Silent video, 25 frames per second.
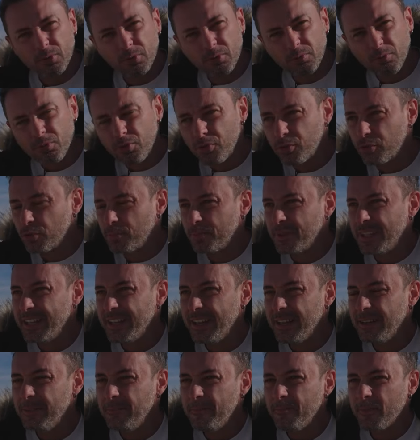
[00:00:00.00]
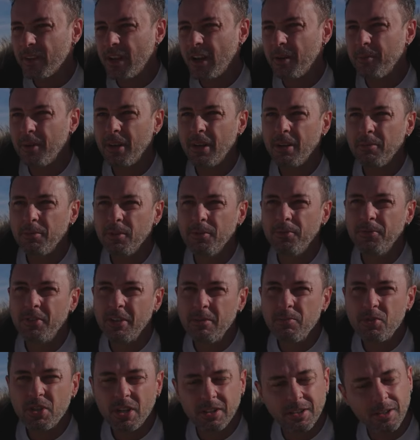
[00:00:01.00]
bulunmuştum yine ama bir
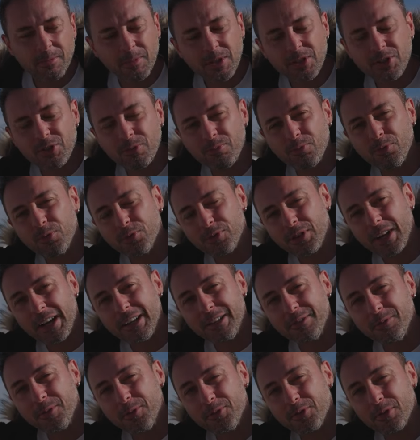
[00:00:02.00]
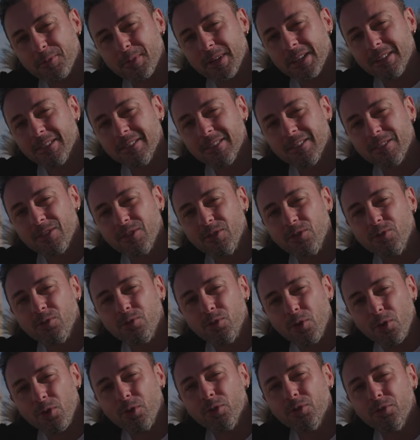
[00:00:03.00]
film çekimi için buradaydım o zaman.
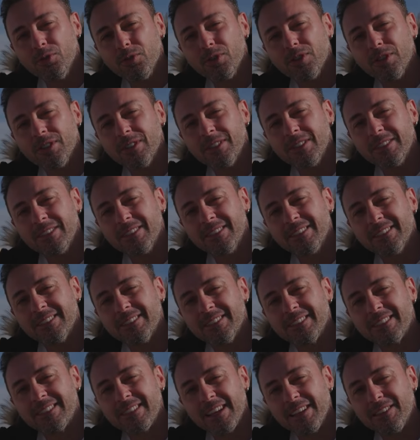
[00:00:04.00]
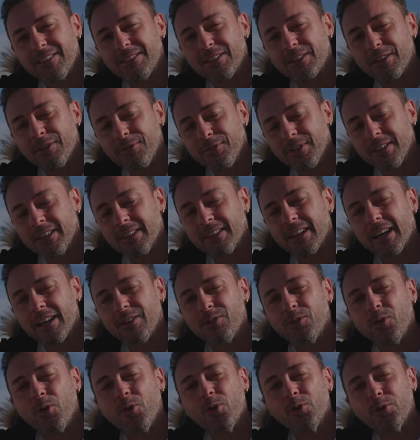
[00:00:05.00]
Yoğun e, set
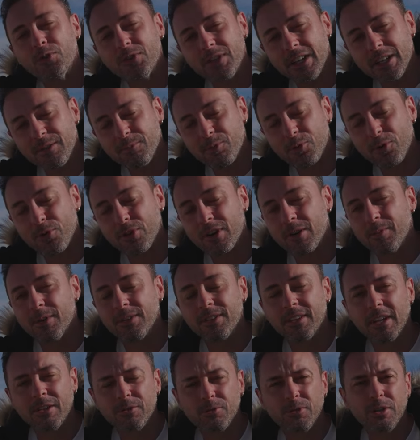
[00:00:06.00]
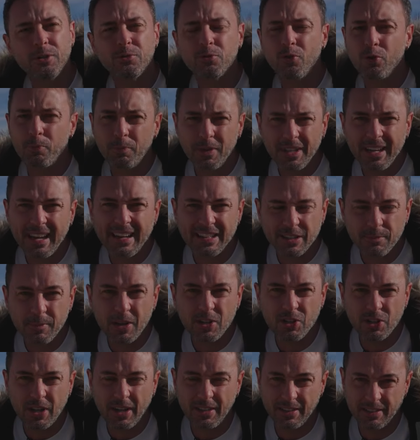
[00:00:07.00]
trafiğinden, yoğun set programından dolayı çok bir
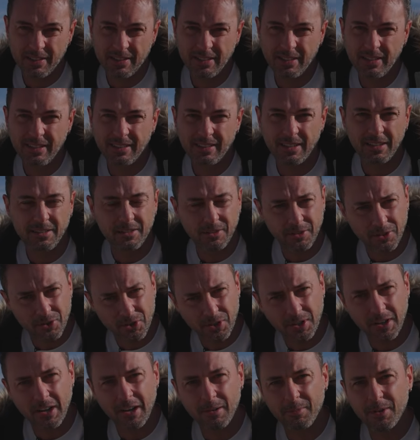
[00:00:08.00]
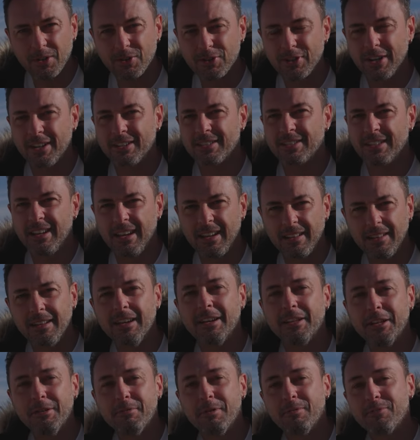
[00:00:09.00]
gezme şansı, tadını çıkarma şansı
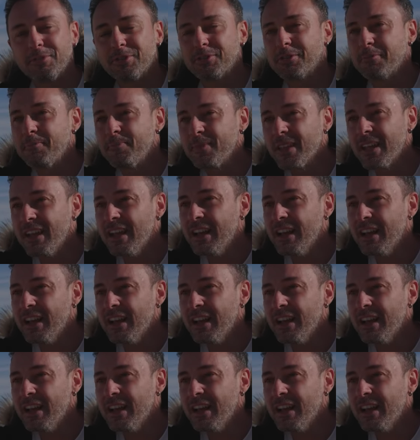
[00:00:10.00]
elde edememiştim.